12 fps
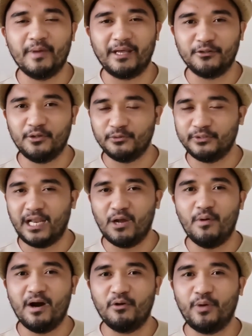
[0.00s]
Meron akong
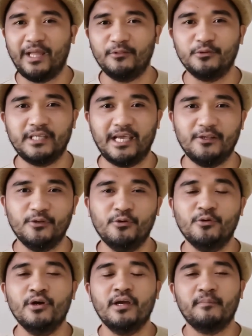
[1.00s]
dalawang kwento sa
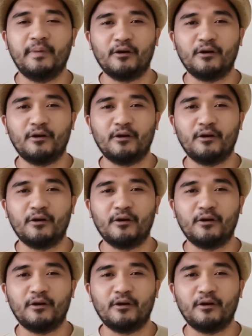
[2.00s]
inyo.